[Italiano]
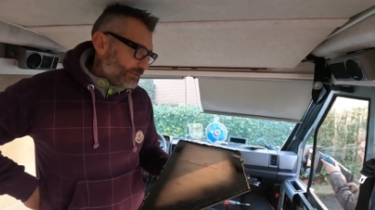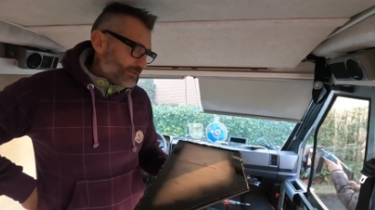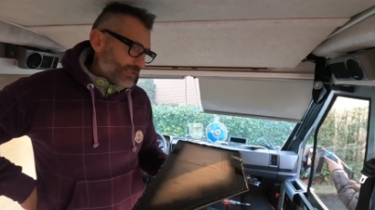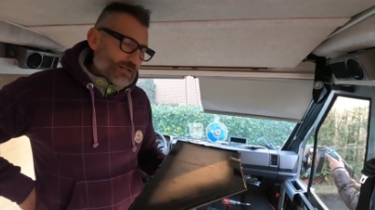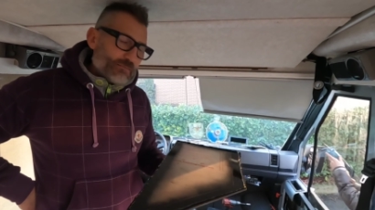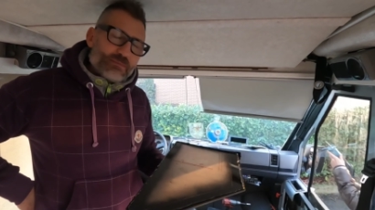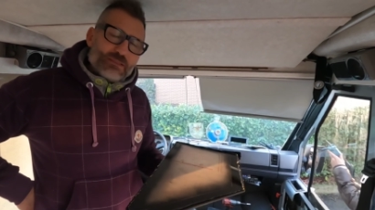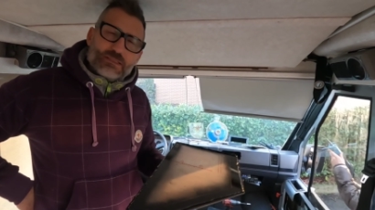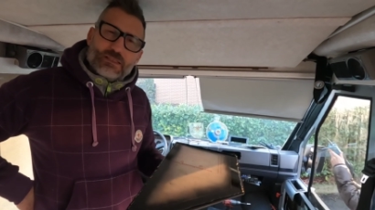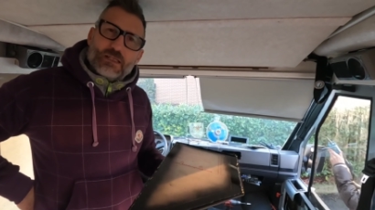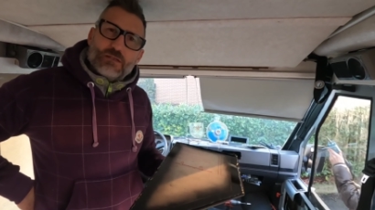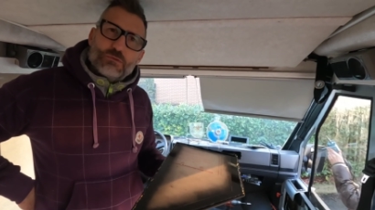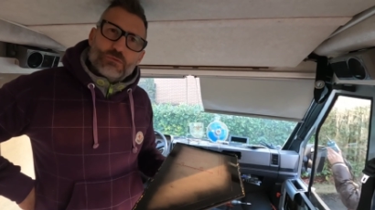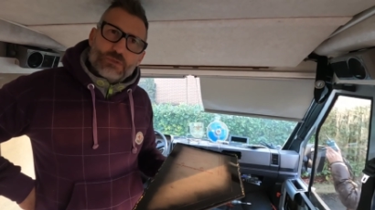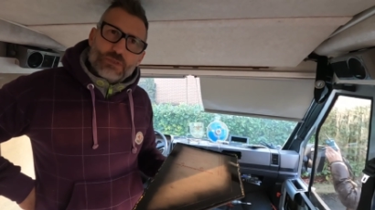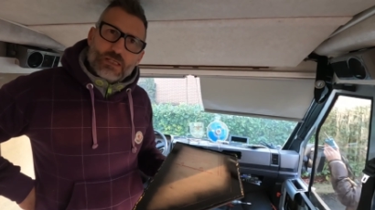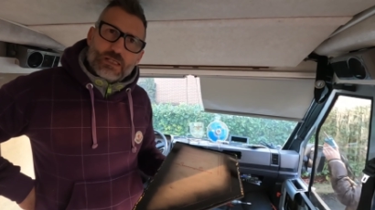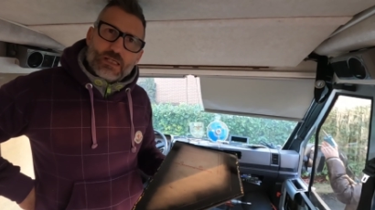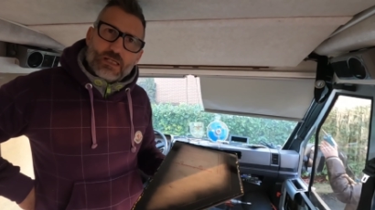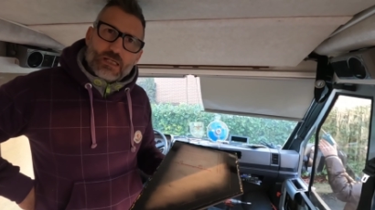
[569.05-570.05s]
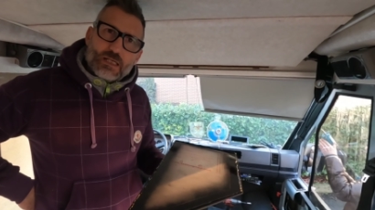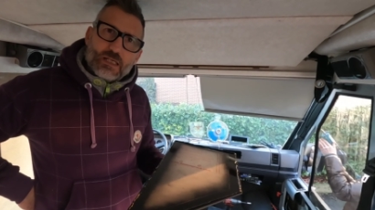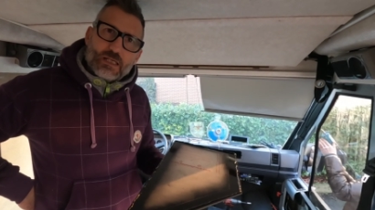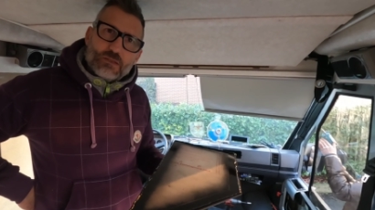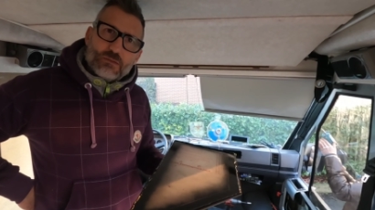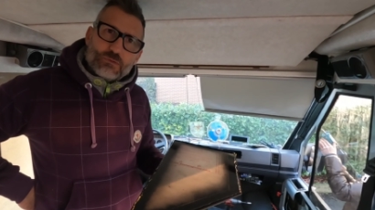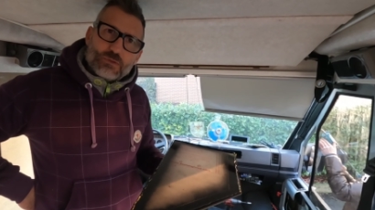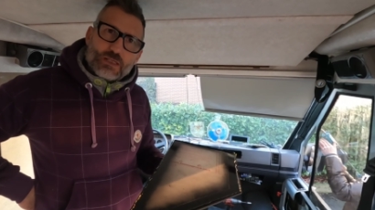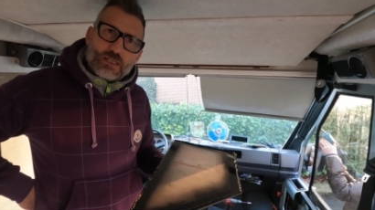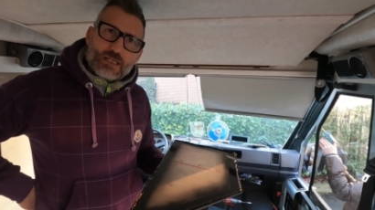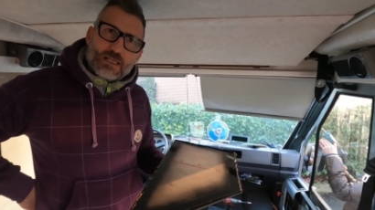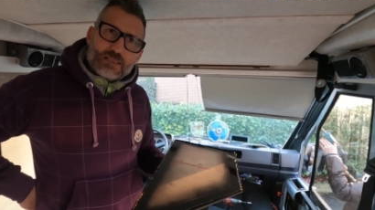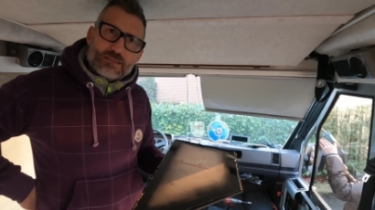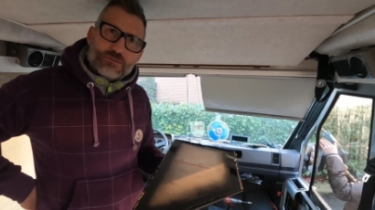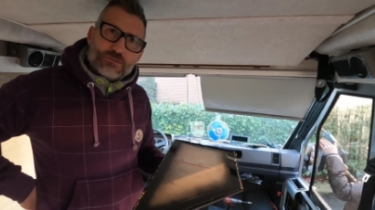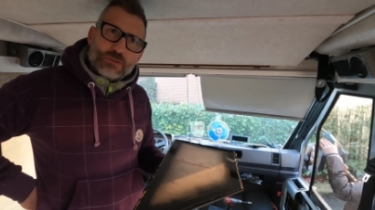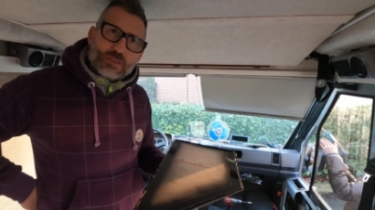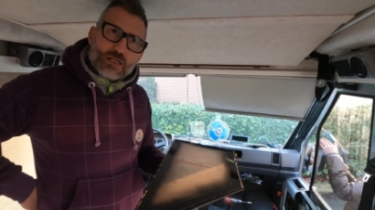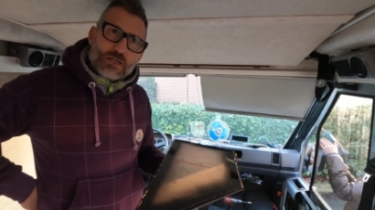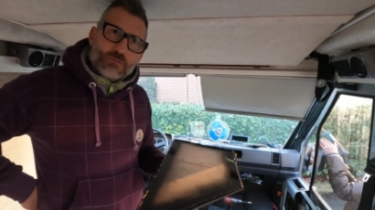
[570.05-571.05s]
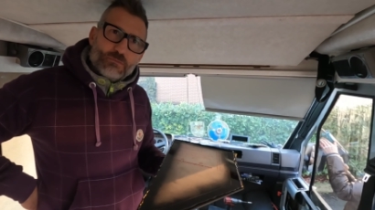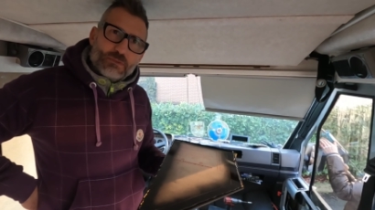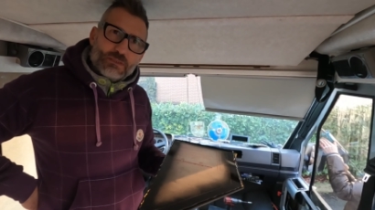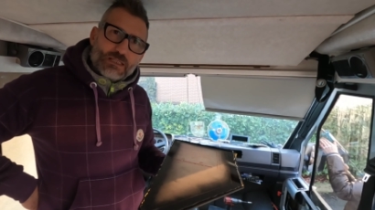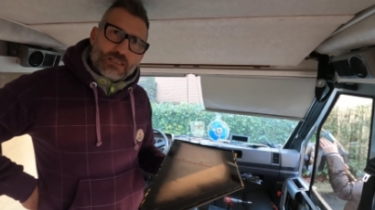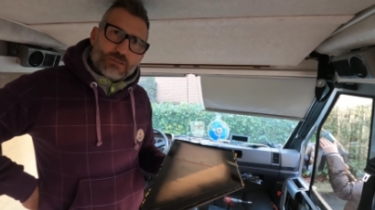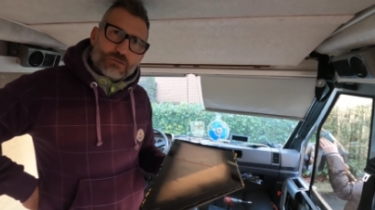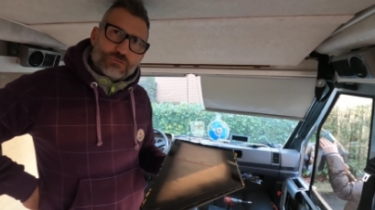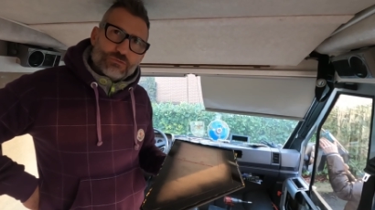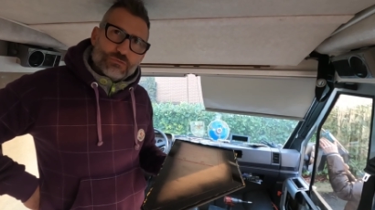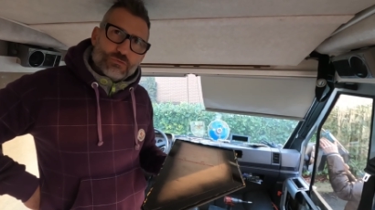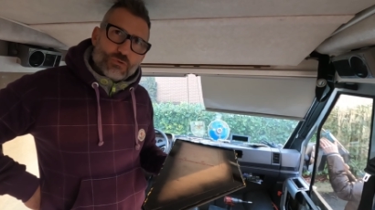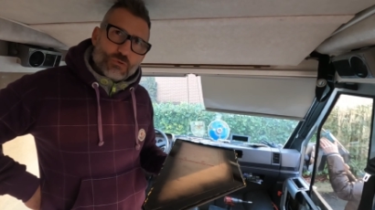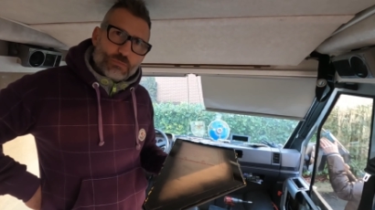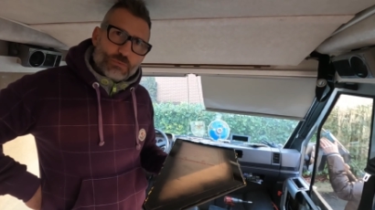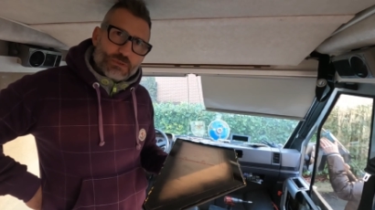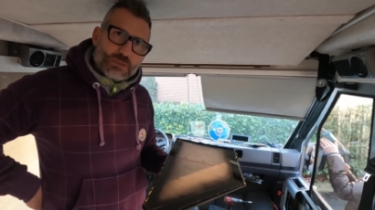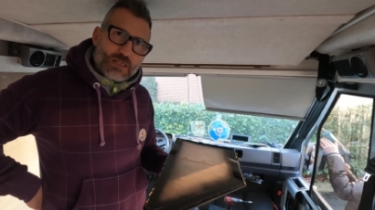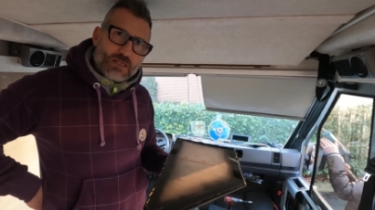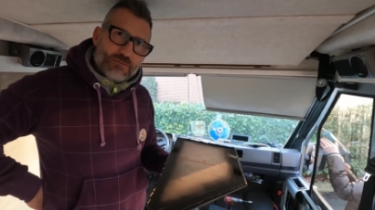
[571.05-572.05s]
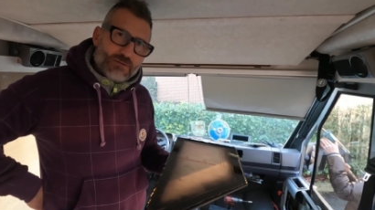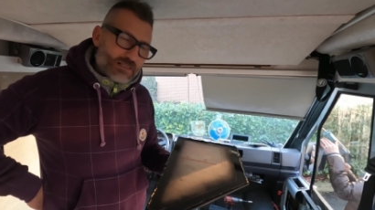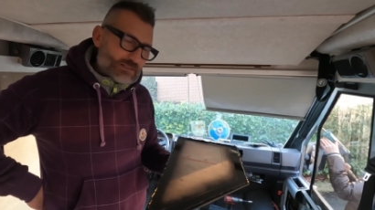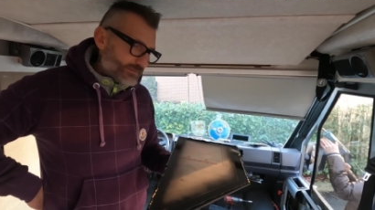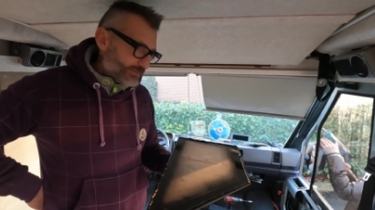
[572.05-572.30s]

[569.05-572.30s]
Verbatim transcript: tramite un, eh, un ragazzo che ha commentato sul gruppo della